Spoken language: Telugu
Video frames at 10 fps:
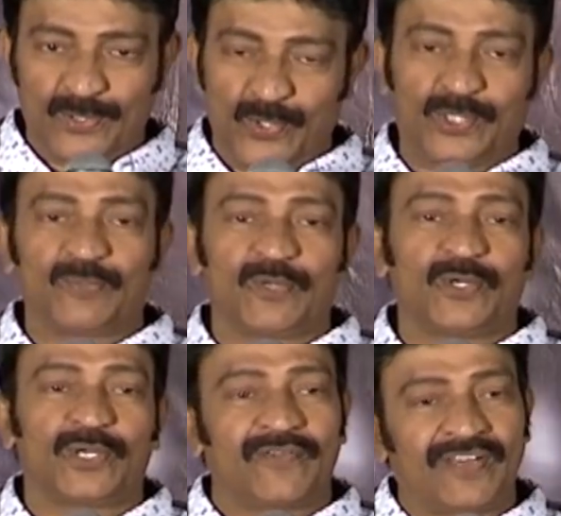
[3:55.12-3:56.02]

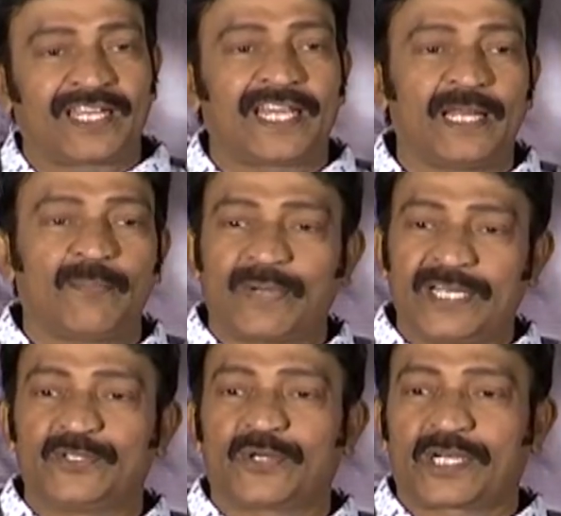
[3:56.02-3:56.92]
లోకంలో ఎవరికైనా
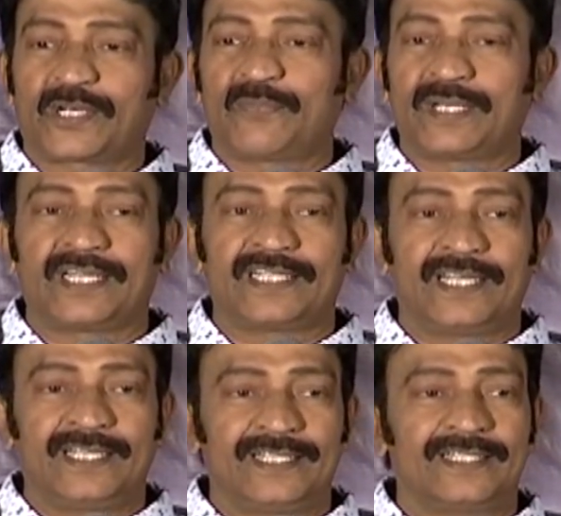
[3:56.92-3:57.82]
పని దొరకడం
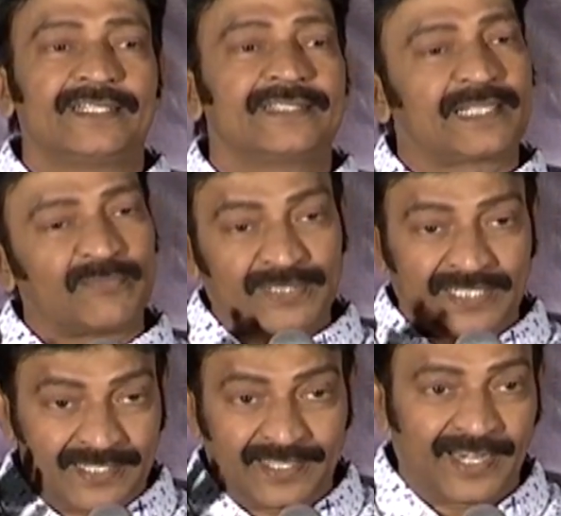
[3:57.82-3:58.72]
అన్నదే
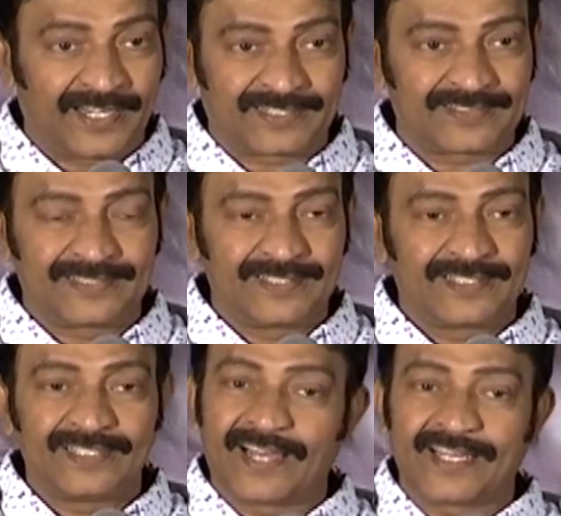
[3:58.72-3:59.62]
సంథింగ్ గ్రేట్
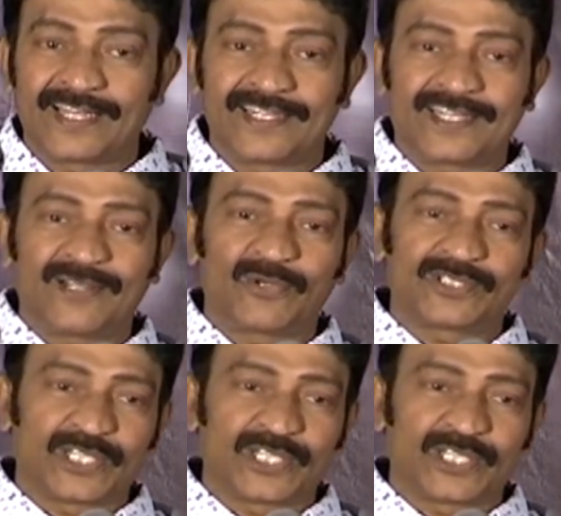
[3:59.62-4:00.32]
దాని అంటే ఒక